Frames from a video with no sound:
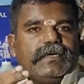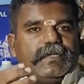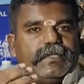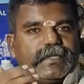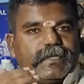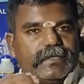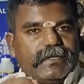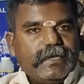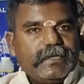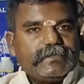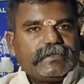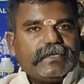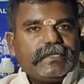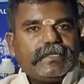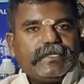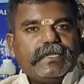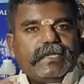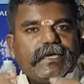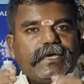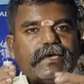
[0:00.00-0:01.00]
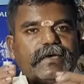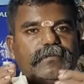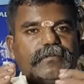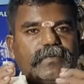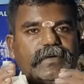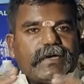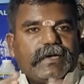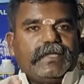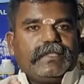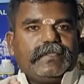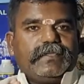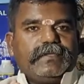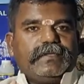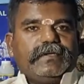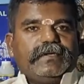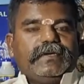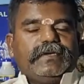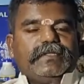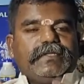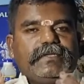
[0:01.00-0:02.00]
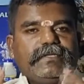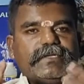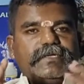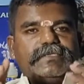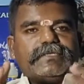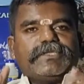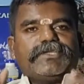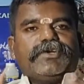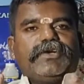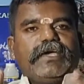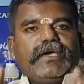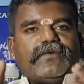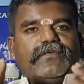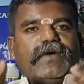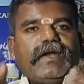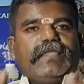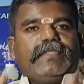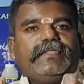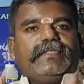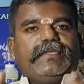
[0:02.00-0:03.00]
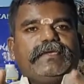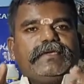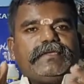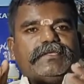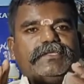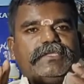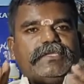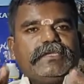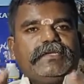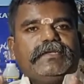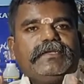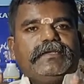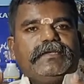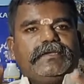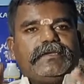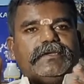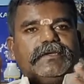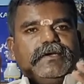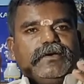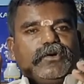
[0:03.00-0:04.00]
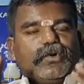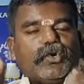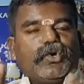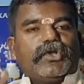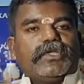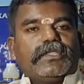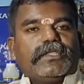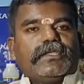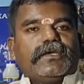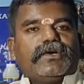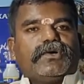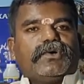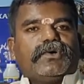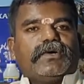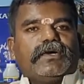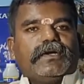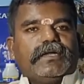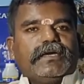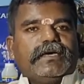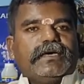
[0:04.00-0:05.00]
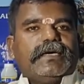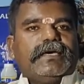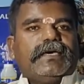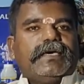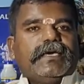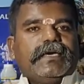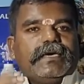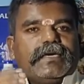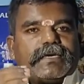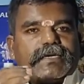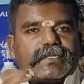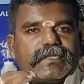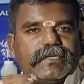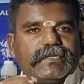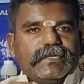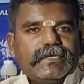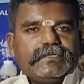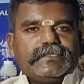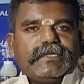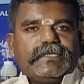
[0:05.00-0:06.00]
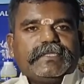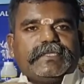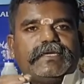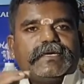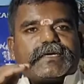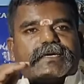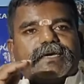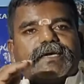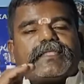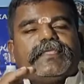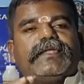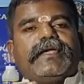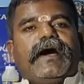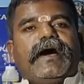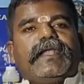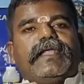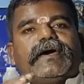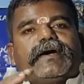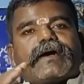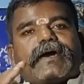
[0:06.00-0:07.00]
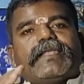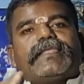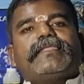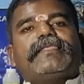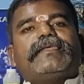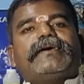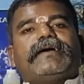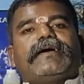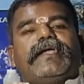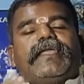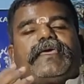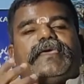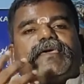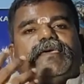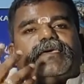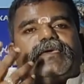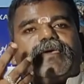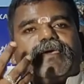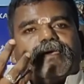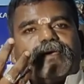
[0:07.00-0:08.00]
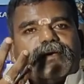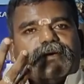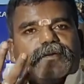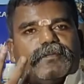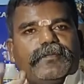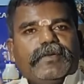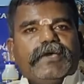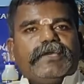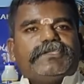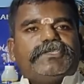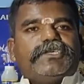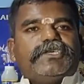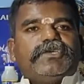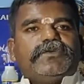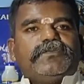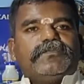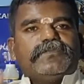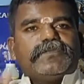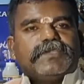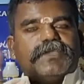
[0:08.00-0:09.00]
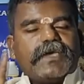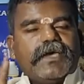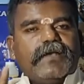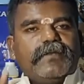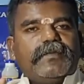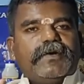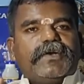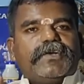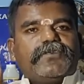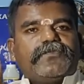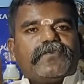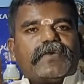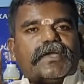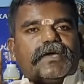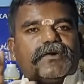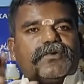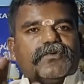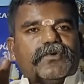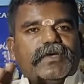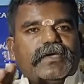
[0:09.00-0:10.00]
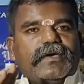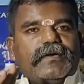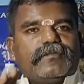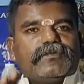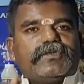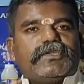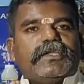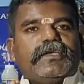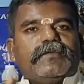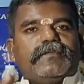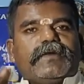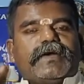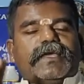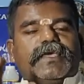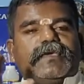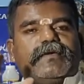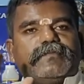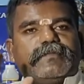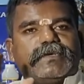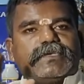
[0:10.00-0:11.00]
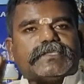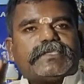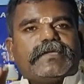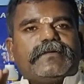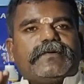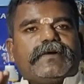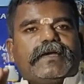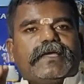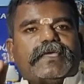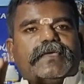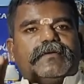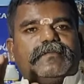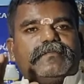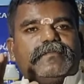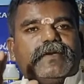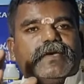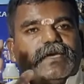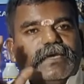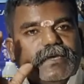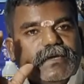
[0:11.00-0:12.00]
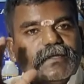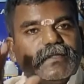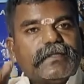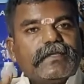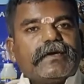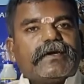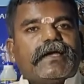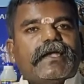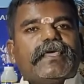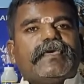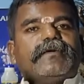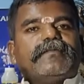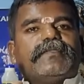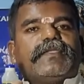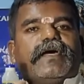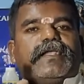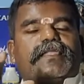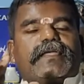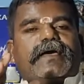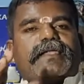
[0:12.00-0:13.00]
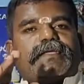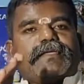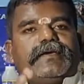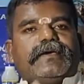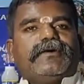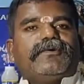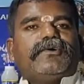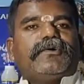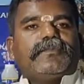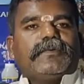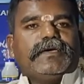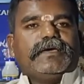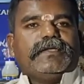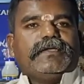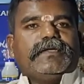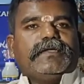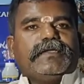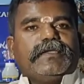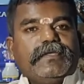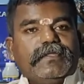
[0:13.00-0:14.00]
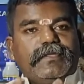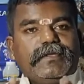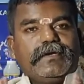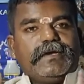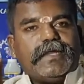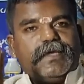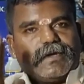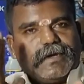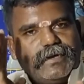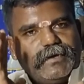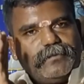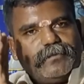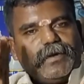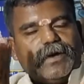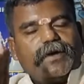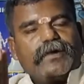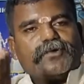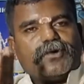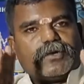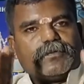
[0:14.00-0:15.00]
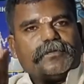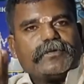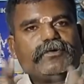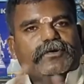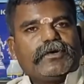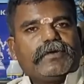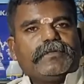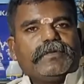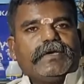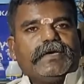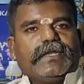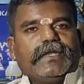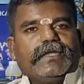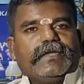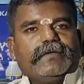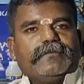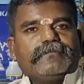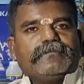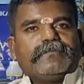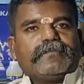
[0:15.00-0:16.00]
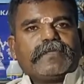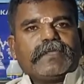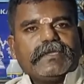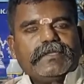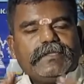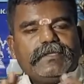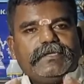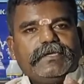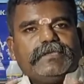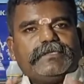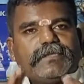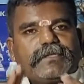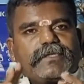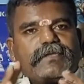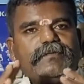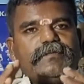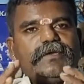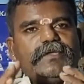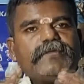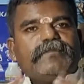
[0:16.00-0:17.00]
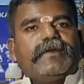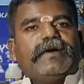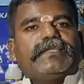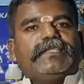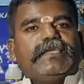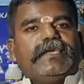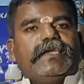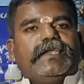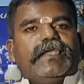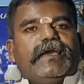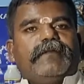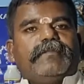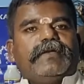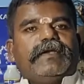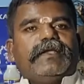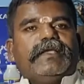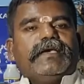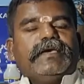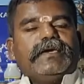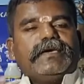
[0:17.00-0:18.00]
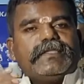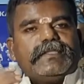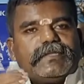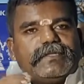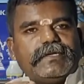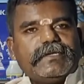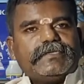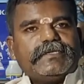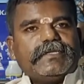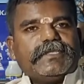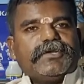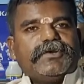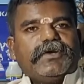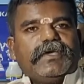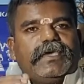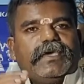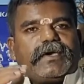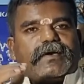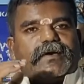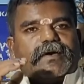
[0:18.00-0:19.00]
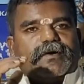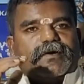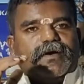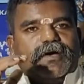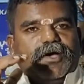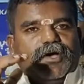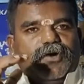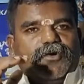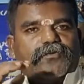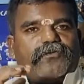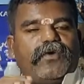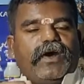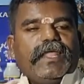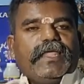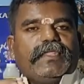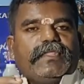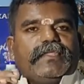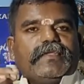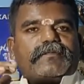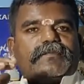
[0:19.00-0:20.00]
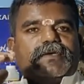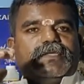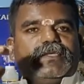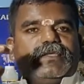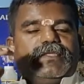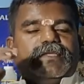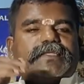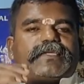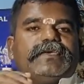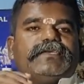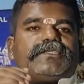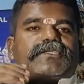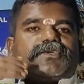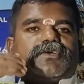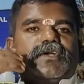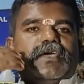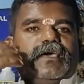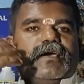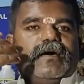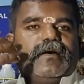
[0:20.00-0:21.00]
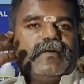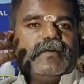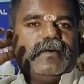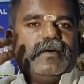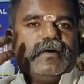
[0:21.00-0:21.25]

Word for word: இந்த தேசத்திலே பிறந்து இந்த தேசத்தினுடைய வளத்தை தின்று கொழுத்து கொண்டு இந்த தேசத்துக்கு எதிரான கருத்துக்களை பேசியும் செயல்பட்டும் வரக்கூடிய முஸ்லீம்களையும் கிறிஸ்தவர்களையும் இந்துக்களையும் தான் நான் இங்கு குறிப்பிடுகின்றேன் இந்துக்களை கண்டிப்பாக குறிப்பிடுகின்றேன் இந்த தேசத்தின் மீது பக்தி இல்லாமல் இந்த தேசத்தினுடைய வளத்தின் மீது இந்த தேசத்தினுடைய